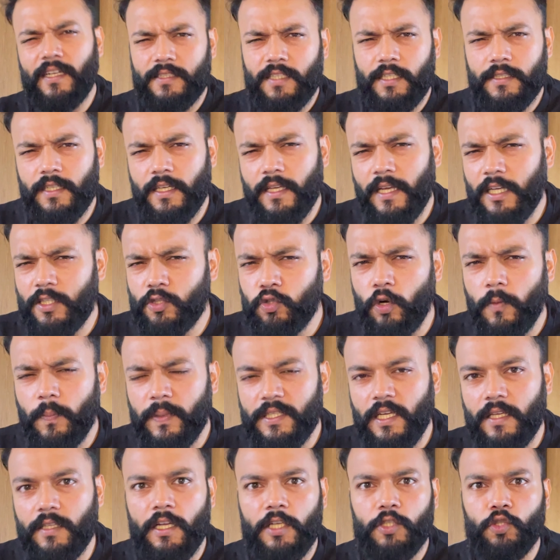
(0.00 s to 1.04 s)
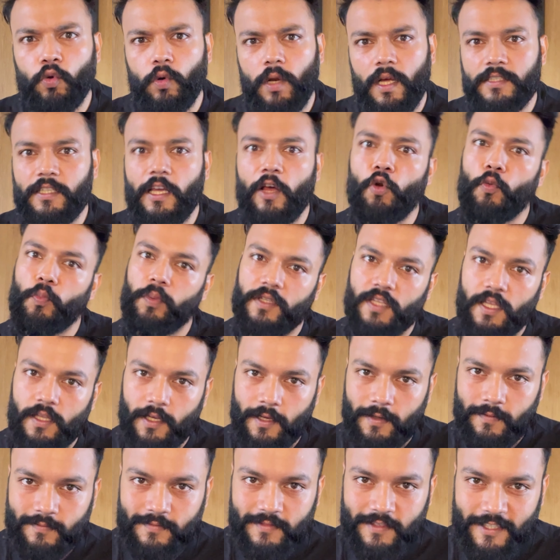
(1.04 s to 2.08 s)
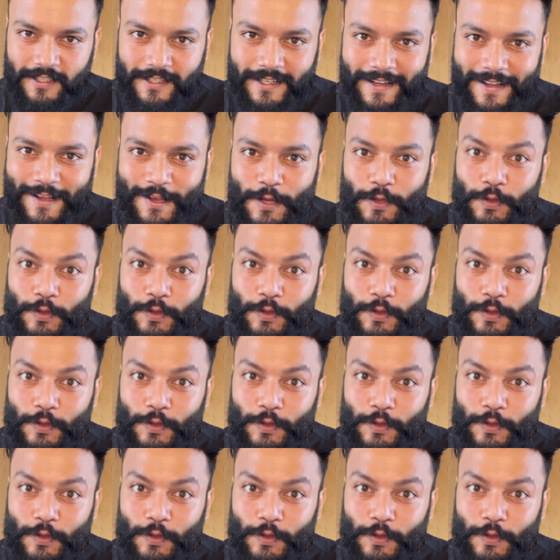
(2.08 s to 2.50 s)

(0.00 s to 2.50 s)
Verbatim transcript: अच्छा अच्छा यार छोड़ पचास हजार छोड़ हजार रुपये दे दे ठीक है